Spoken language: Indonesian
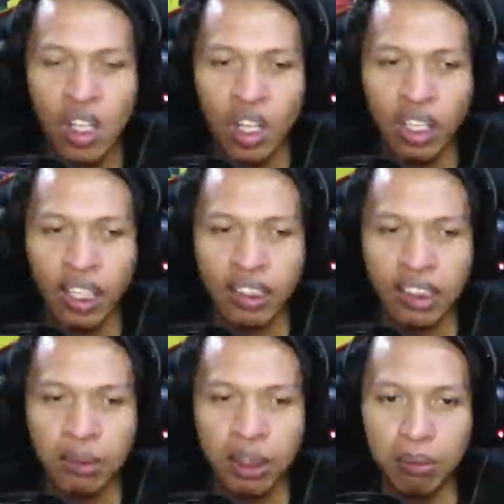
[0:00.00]
oke okay,
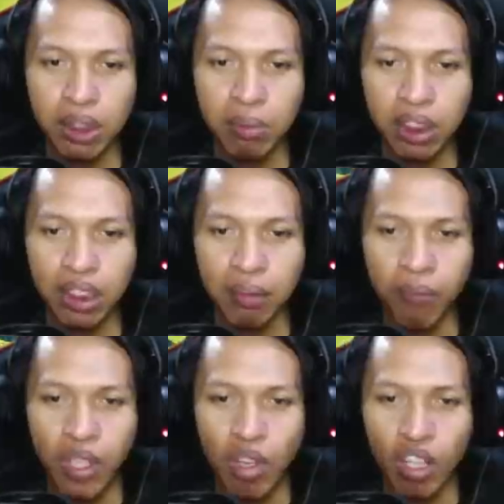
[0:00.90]
sip sip sip sip
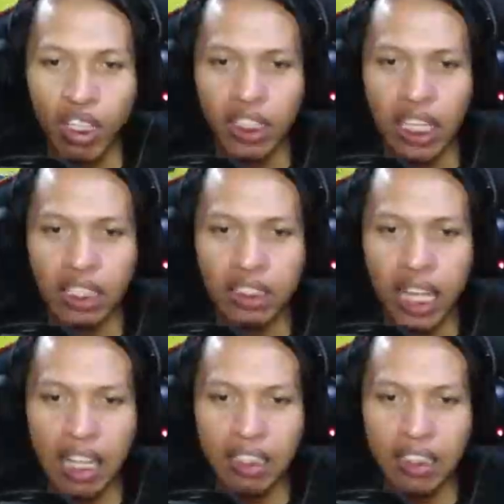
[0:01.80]
oke okay, ditangkis
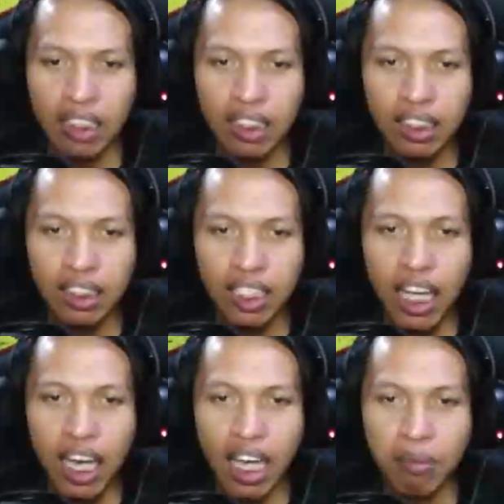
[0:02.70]
tangkis
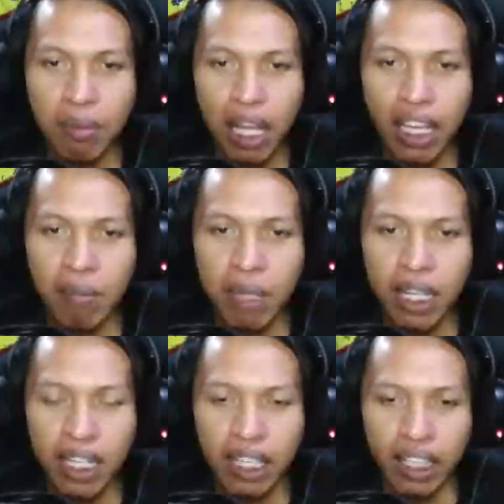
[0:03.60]
dan melayang
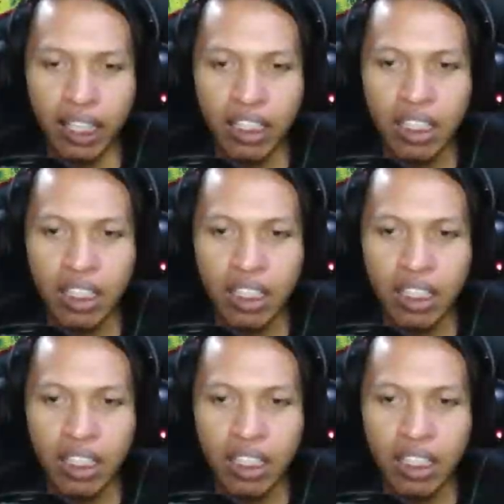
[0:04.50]
melayang ya